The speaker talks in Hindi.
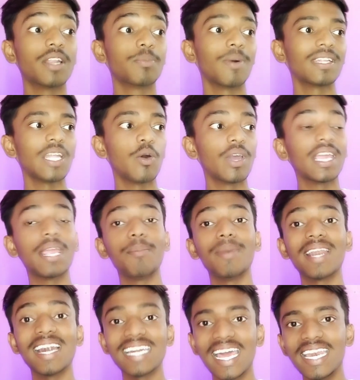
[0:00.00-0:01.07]
और बताओगे कि
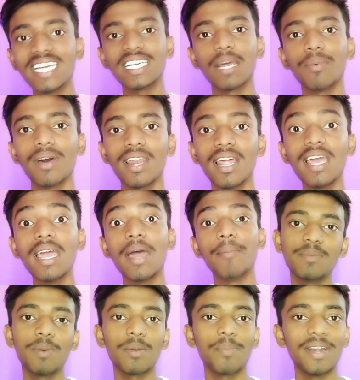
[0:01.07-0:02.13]
मेरा डाइनिंग टेबल है
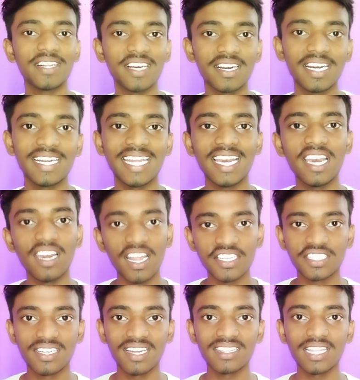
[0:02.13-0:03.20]
इसी पर बैठ करके डेली
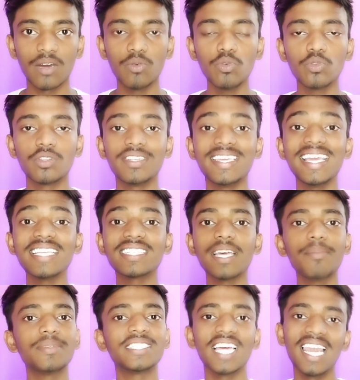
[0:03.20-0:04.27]
लंच करता हूँ तो ये
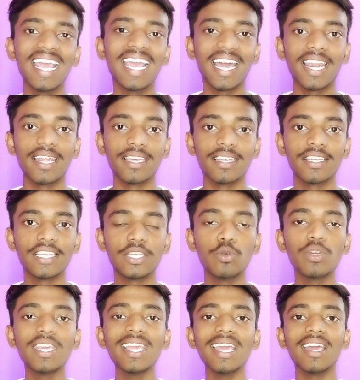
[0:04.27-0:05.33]
सब चलेगा नहीं
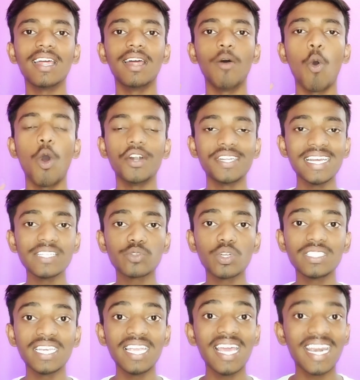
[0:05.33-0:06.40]
क्योंकि ऑडियंस
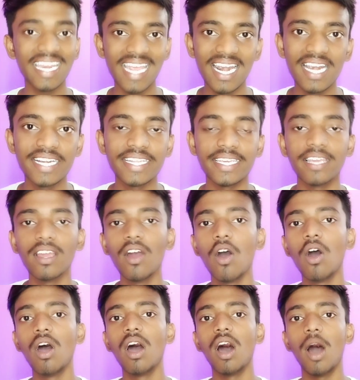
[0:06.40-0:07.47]
को चाहिए रियलिटी
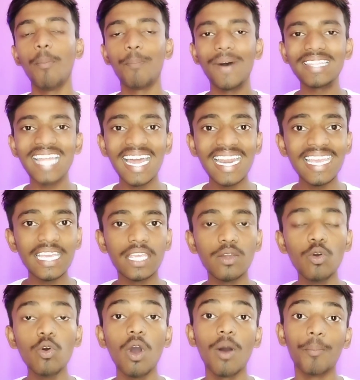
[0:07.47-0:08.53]
अब पता नहीं
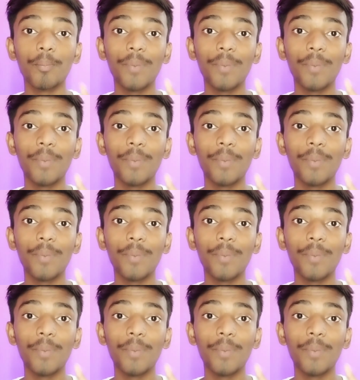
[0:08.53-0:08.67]
क्यों